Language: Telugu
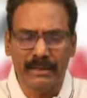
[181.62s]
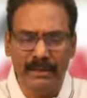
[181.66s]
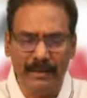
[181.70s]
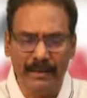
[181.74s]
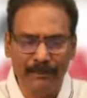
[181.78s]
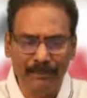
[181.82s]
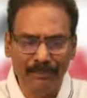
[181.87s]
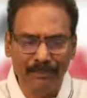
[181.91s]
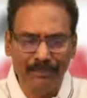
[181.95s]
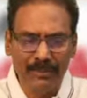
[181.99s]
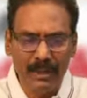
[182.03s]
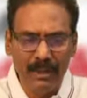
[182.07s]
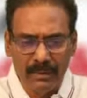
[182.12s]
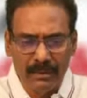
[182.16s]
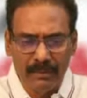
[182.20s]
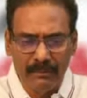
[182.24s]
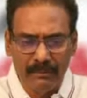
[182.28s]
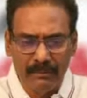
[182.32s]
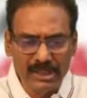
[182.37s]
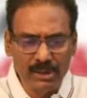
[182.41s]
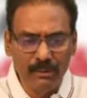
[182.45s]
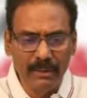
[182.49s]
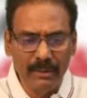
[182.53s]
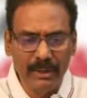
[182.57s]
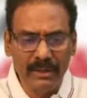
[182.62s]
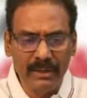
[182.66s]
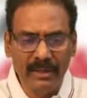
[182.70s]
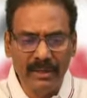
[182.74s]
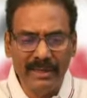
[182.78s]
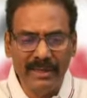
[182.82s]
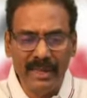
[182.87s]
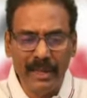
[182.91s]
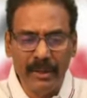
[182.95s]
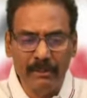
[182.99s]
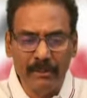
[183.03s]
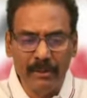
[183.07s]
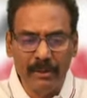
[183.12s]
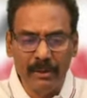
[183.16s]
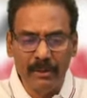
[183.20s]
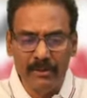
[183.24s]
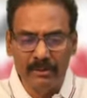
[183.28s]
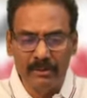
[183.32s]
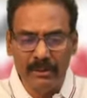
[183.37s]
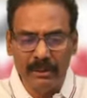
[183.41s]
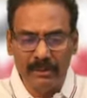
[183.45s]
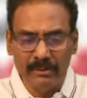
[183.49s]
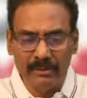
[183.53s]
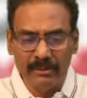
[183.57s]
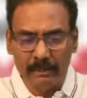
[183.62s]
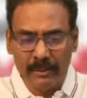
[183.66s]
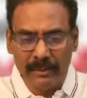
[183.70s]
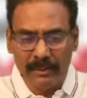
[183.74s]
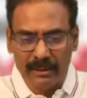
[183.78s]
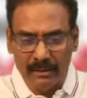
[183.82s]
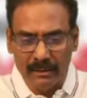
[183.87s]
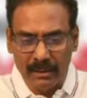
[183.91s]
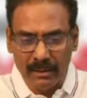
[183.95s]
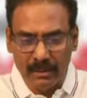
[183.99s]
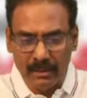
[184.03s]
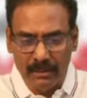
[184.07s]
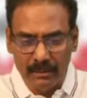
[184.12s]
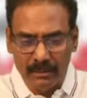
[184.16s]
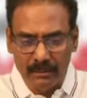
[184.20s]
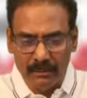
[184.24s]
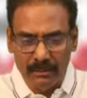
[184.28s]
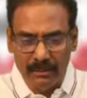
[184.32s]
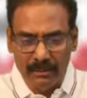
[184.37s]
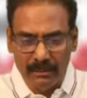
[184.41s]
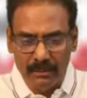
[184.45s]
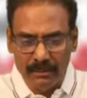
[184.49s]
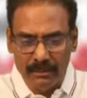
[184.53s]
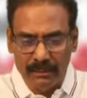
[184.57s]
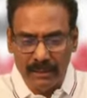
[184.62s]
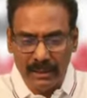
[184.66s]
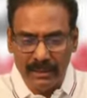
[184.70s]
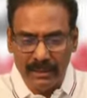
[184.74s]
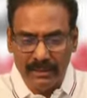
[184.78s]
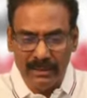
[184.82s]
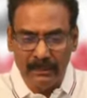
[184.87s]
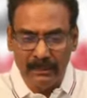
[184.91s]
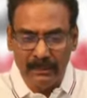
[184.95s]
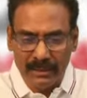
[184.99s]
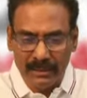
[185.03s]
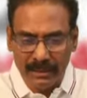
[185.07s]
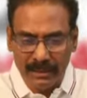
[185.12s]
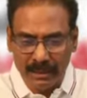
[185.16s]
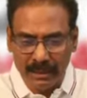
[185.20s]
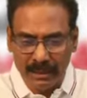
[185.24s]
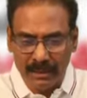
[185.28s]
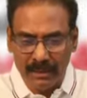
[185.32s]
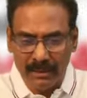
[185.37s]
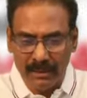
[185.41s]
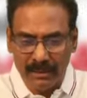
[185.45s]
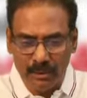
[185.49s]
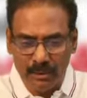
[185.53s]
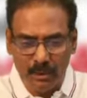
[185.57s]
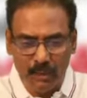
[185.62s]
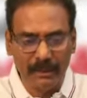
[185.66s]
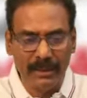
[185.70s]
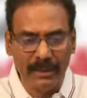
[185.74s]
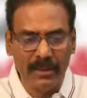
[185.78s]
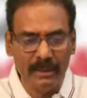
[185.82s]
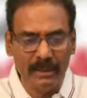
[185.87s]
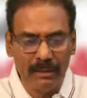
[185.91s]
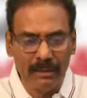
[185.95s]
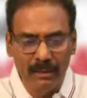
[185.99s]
అది విషయం ఏంటంటే ఏపీలో దళితులపై దాడులు దళిత పథకాల రద్దుపై